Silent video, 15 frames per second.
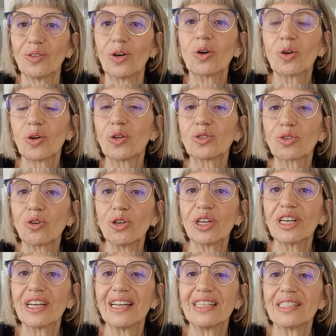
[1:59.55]
non, conosco
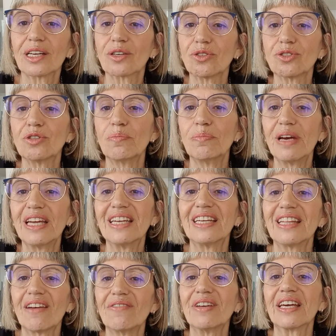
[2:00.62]
l'inglese così
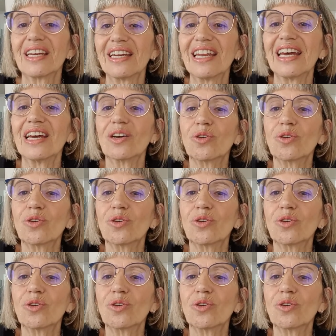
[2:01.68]
bene da averne